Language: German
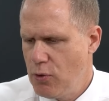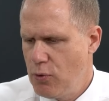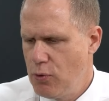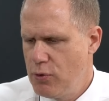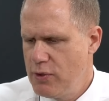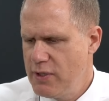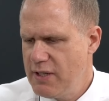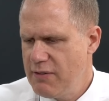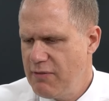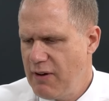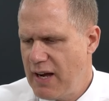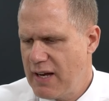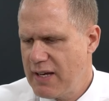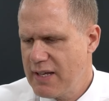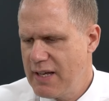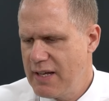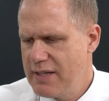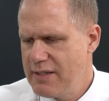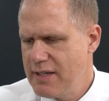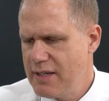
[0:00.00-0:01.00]
und die
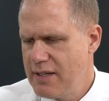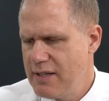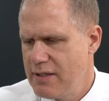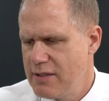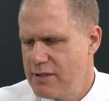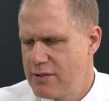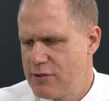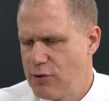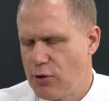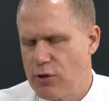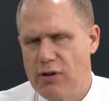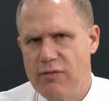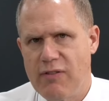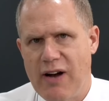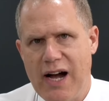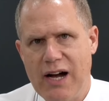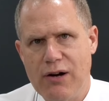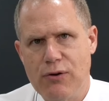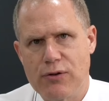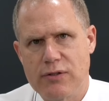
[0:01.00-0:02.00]
Variante Zoller
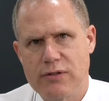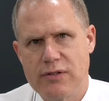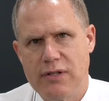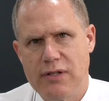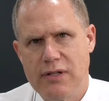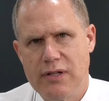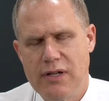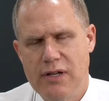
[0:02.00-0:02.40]
Varoct.